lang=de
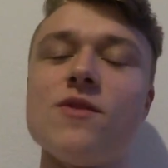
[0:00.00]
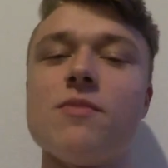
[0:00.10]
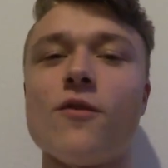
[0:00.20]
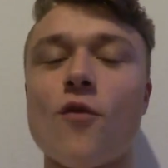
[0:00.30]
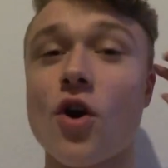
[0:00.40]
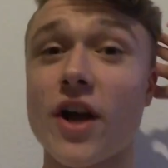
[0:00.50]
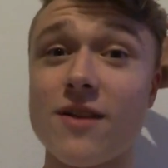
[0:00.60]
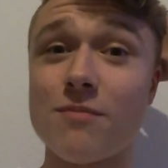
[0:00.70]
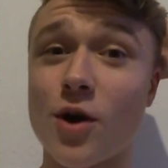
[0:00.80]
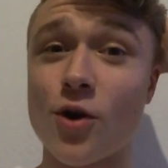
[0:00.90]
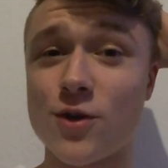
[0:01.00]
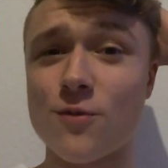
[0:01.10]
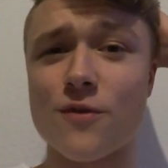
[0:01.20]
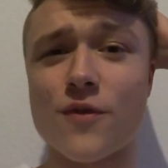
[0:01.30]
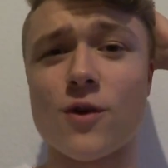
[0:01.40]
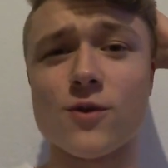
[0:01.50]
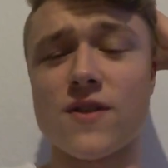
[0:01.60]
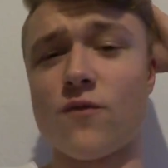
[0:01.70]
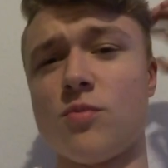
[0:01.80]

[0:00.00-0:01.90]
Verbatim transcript: wie bei Wochenenden bei euch ungefähr aussehen.